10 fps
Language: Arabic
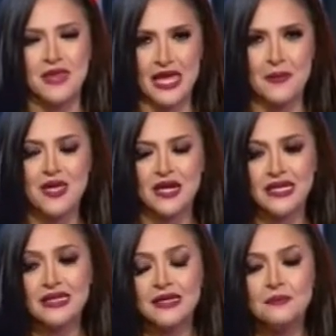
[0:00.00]
كبيرة
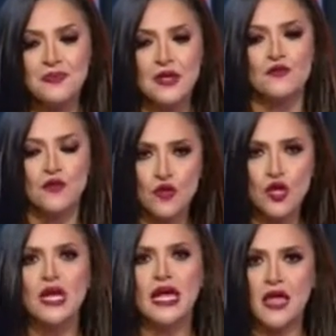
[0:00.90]
جدا في
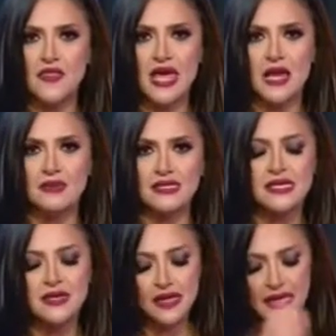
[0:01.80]
ظل هذه
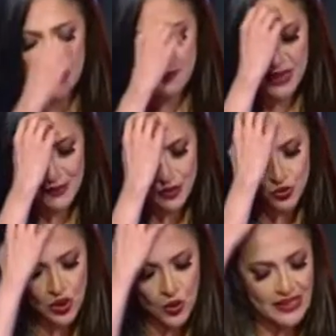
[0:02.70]
المسيرة بنبقى
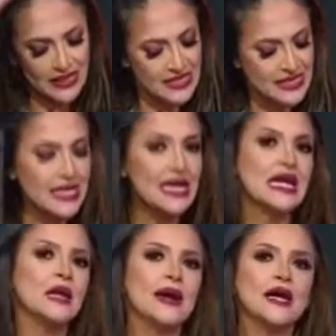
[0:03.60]
طول الوقت عايزين
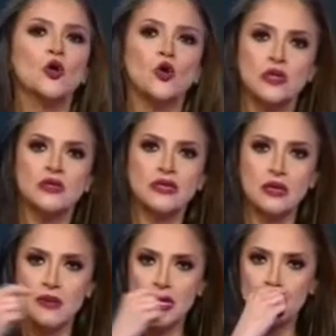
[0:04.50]
نتكلم عن خطط
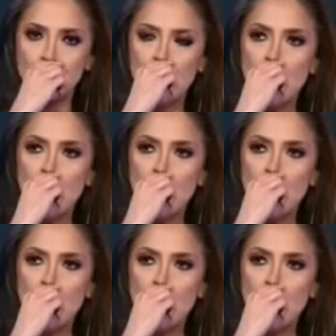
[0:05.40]
التنمية